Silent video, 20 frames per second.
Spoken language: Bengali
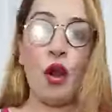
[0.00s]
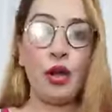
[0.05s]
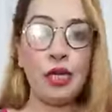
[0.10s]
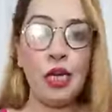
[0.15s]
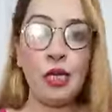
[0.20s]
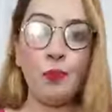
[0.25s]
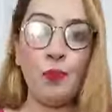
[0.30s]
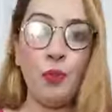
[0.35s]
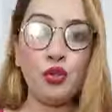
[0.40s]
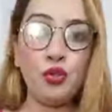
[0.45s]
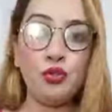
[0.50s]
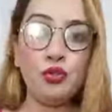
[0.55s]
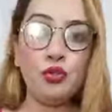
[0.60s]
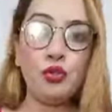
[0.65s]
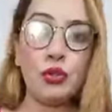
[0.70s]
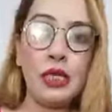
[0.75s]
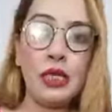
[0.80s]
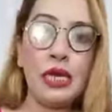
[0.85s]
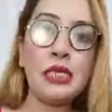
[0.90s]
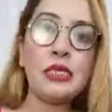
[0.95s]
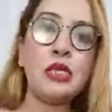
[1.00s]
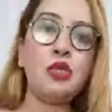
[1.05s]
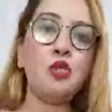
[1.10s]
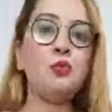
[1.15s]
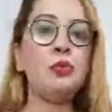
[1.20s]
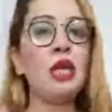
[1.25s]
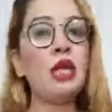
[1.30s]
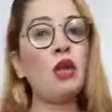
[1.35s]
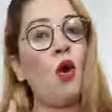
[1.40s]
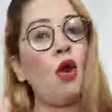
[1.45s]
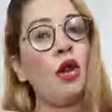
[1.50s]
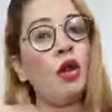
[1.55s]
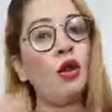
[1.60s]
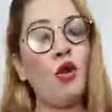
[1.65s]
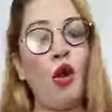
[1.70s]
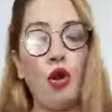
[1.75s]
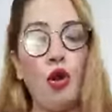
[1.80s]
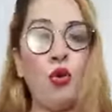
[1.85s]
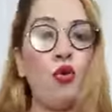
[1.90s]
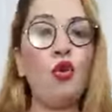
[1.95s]
ফর্টি পর্যন্ত ঠিক আছে তুমি চাইলে অনেক
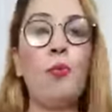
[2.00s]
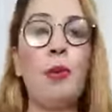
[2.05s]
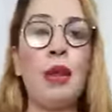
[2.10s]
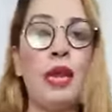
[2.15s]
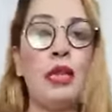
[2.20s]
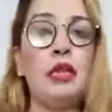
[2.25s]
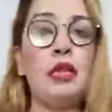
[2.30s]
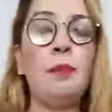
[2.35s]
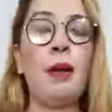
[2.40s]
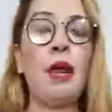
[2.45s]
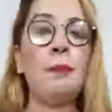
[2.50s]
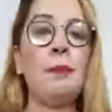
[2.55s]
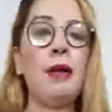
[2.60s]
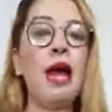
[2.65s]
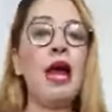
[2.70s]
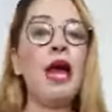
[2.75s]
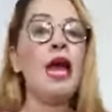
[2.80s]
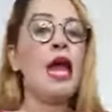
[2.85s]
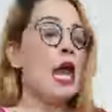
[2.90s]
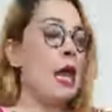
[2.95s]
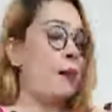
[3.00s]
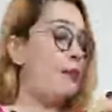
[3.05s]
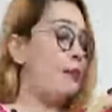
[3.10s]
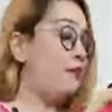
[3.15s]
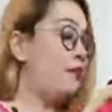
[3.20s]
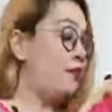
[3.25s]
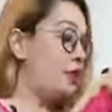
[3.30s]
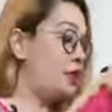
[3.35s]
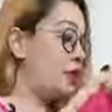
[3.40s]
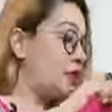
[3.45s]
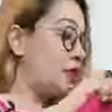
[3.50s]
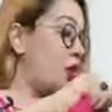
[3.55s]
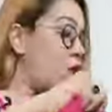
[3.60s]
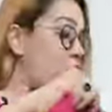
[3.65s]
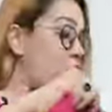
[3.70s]
লং কোটও বানাতে পারবা এবং ড্রেসটা